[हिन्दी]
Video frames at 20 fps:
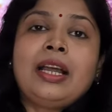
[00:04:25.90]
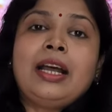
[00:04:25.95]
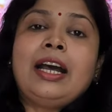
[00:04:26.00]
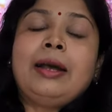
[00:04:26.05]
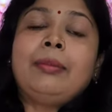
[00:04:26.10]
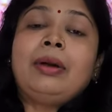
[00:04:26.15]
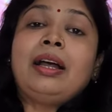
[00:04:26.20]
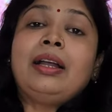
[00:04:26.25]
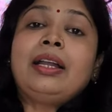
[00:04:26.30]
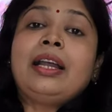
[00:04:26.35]

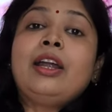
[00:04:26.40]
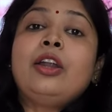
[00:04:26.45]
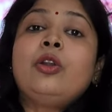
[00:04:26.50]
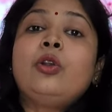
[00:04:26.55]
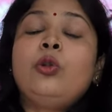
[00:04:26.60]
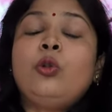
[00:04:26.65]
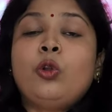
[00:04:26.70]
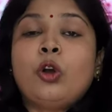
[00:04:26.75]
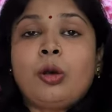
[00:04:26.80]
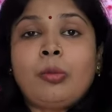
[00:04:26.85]
हमारा
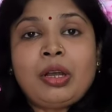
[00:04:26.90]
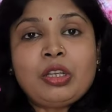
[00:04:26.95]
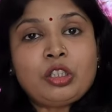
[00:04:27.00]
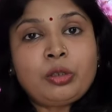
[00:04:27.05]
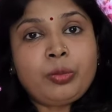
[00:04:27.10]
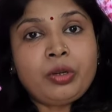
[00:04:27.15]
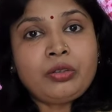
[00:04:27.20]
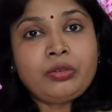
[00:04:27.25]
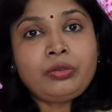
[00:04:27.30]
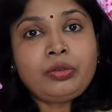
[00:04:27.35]
नौवा
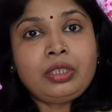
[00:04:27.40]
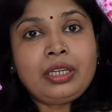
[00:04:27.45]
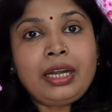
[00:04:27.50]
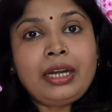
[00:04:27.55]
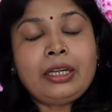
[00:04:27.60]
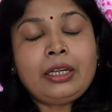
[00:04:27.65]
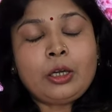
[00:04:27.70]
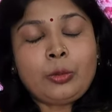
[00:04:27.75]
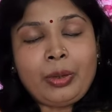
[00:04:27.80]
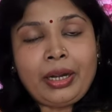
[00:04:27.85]
सुपर फूड
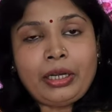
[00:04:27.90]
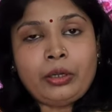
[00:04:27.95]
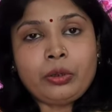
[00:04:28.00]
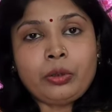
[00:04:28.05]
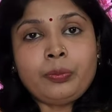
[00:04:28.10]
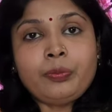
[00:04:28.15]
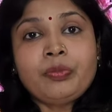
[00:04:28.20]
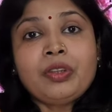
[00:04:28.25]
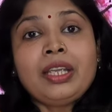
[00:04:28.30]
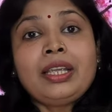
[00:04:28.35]
है
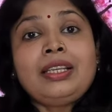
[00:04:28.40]
टोमेटो